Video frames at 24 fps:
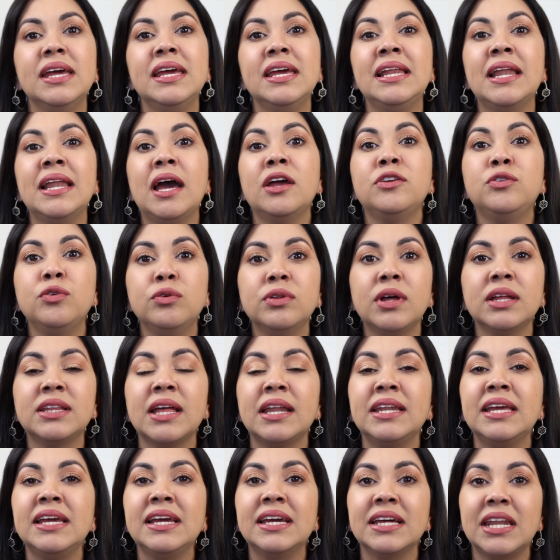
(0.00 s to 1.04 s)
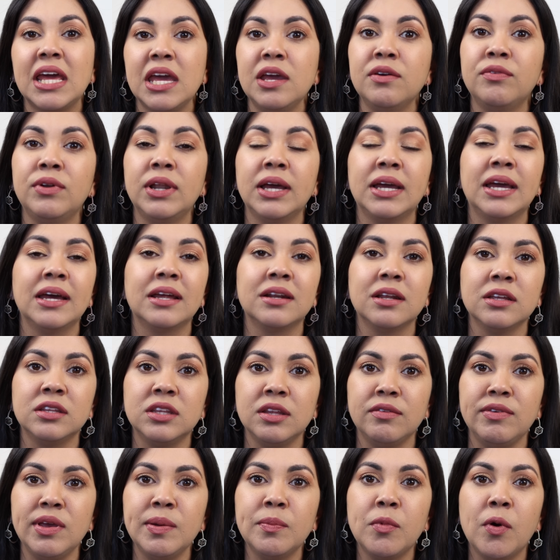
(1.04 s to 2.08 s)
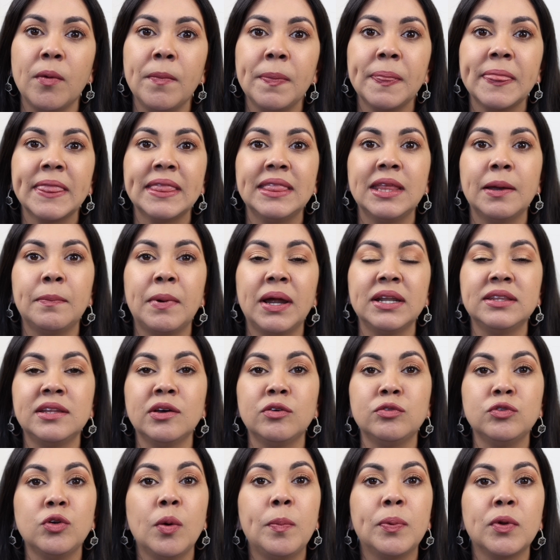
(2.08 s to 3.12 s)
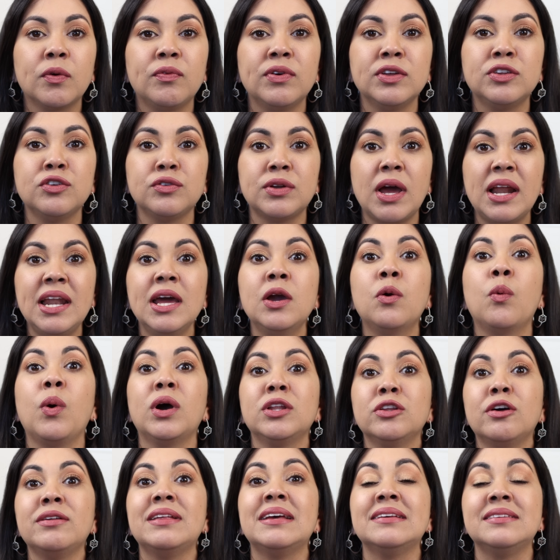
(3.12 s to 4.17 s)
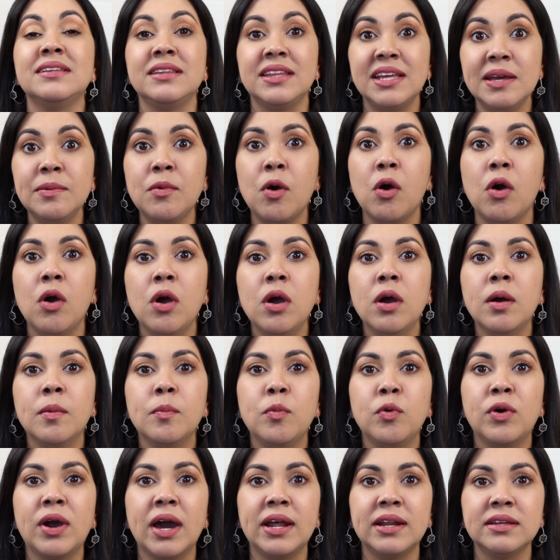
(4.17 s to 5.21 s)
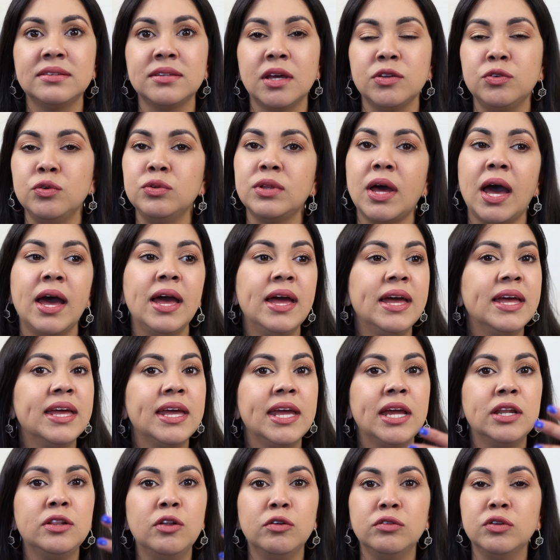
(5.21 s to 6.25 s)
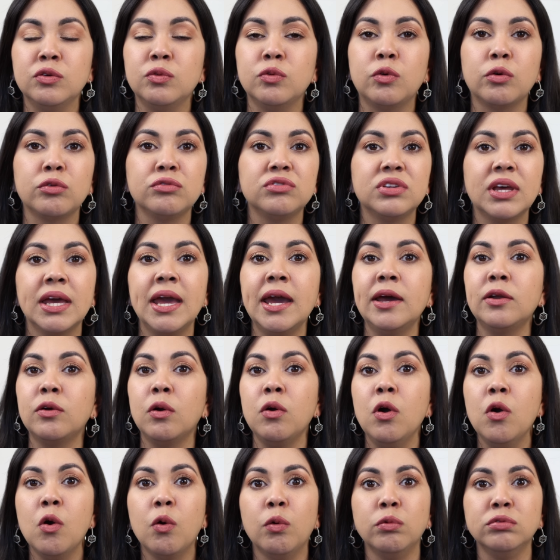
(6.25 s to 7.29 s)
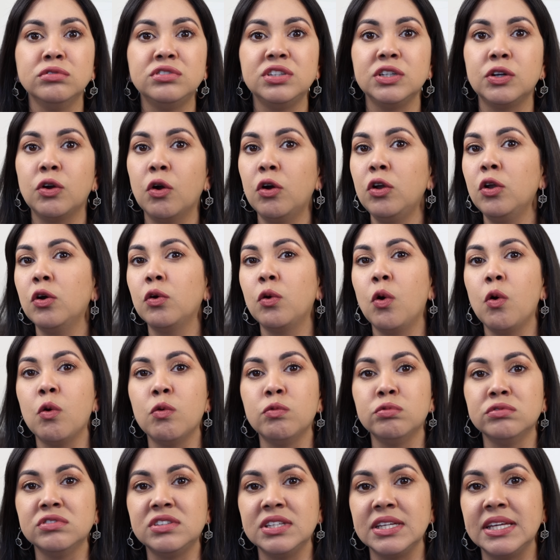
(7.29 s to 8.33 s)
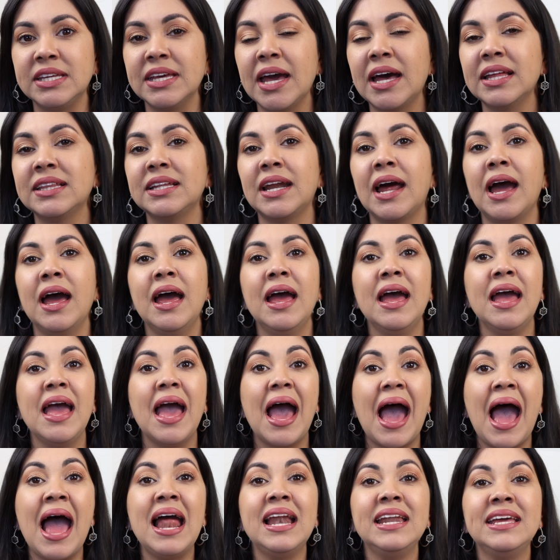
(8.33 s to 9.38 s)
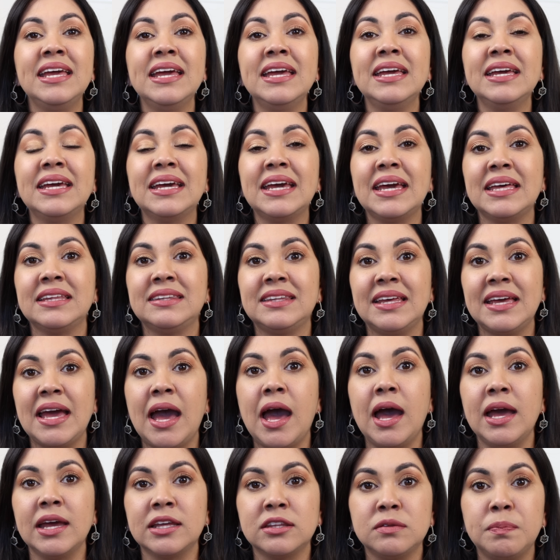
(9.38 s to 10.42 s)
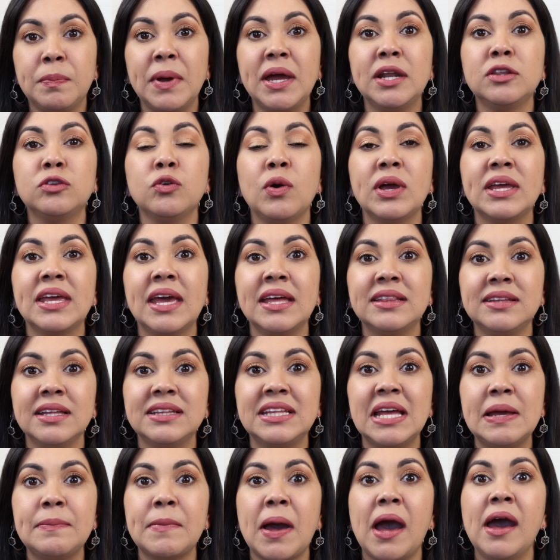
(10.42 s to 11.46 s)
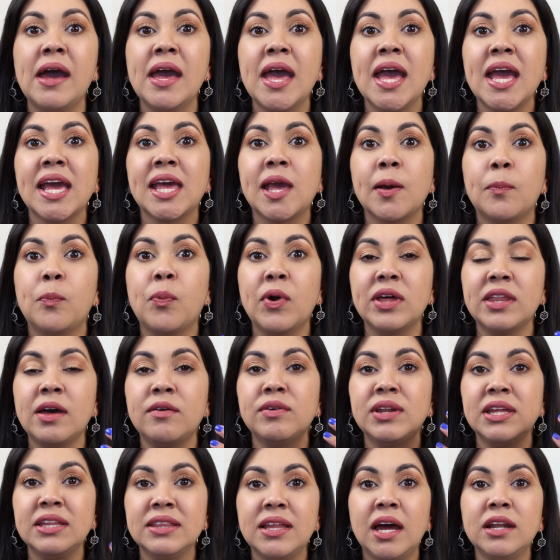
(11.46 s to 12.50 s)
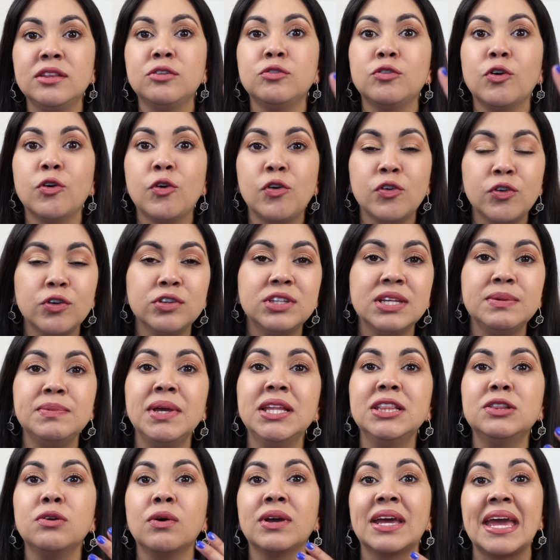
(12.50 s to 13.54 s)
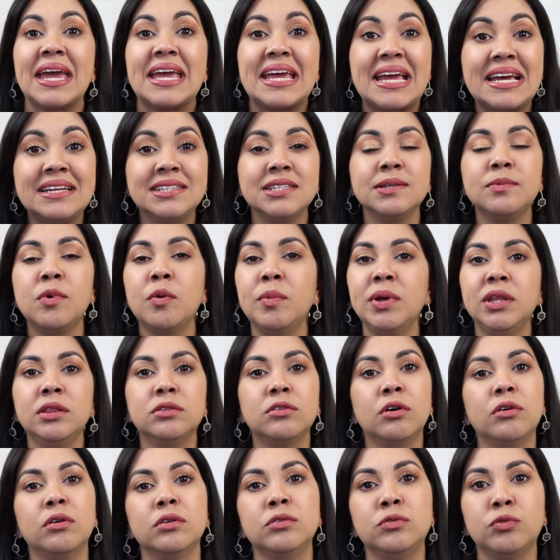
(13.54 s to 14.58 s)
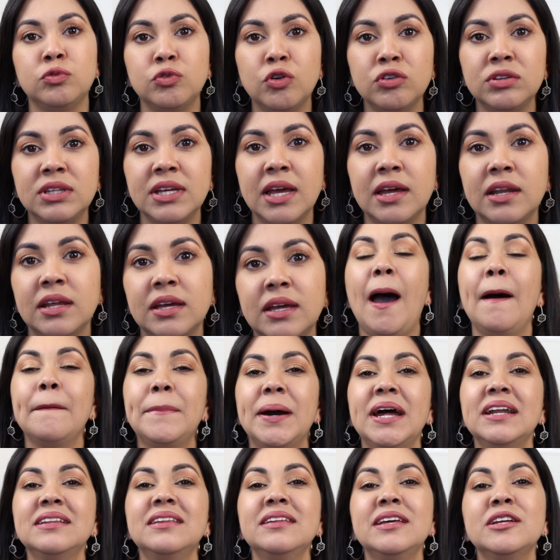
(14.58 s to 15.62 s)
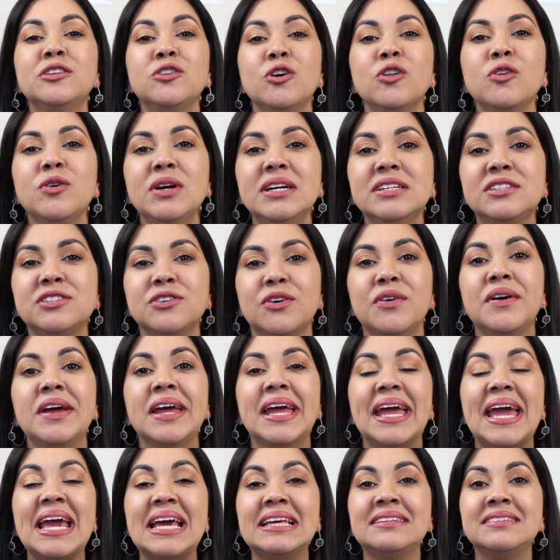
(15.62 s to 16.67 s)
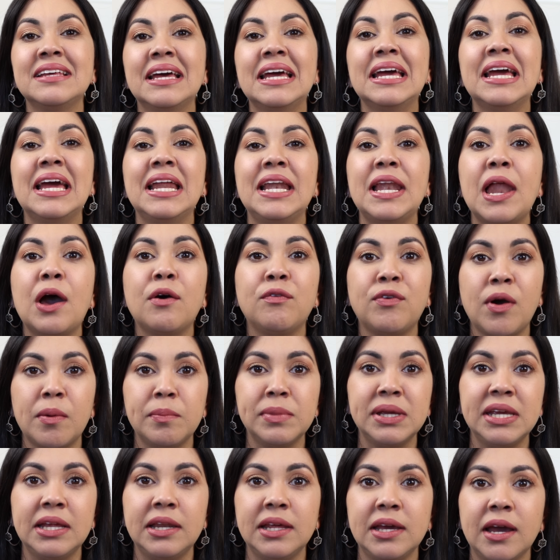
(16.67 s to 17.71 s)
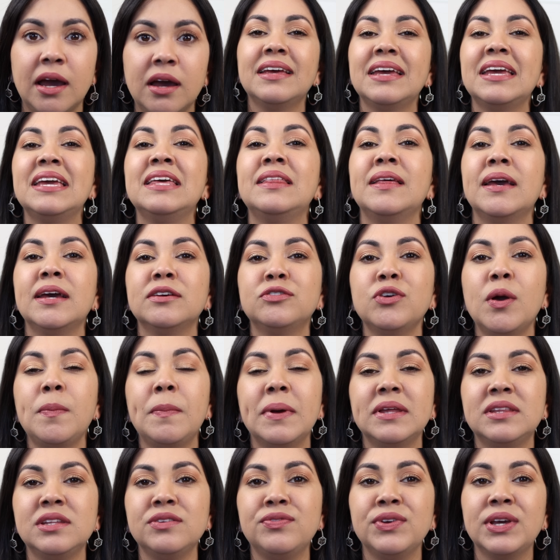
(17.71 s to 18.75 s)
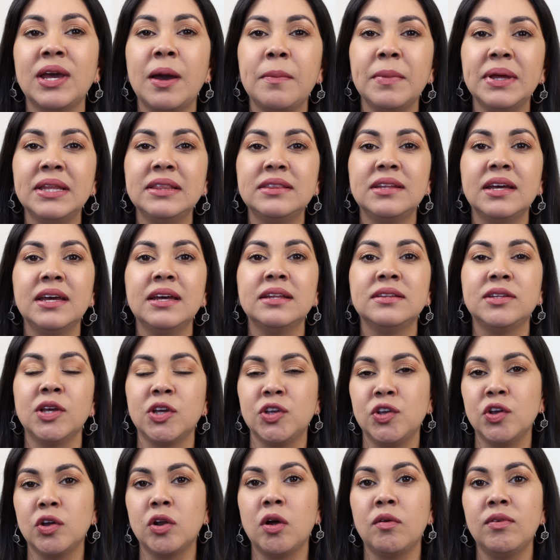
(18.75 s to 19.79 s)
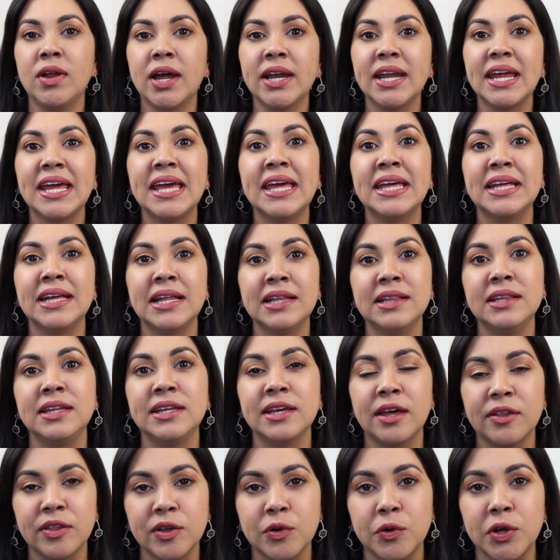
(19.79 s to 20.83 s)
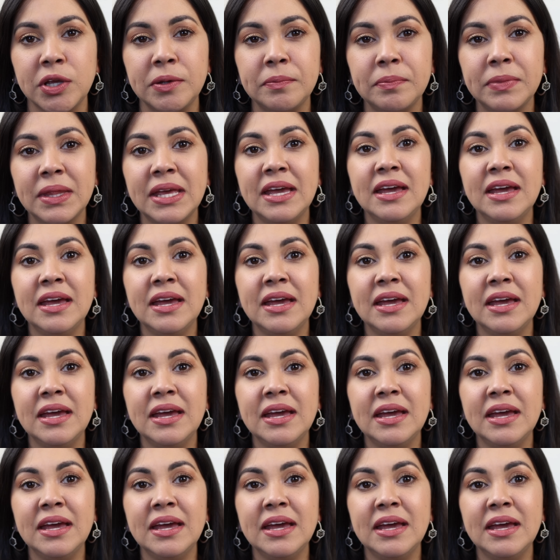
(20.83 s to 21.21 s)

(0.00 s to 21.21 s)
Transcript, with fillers: y la ayuda tan increíble que recibimos de parte de unos profesionales cuando decidimos buscar esa ayuda, ir donde un consejero, un psicólogo, un psiquiatra, alguien que sea experto en este tema que pueda brindarte unos conocimientos que en ese momento tú no tienes. Aparte de todo eso, es la familia. Y de eso específicamente te quiero hablar en el día de hoy.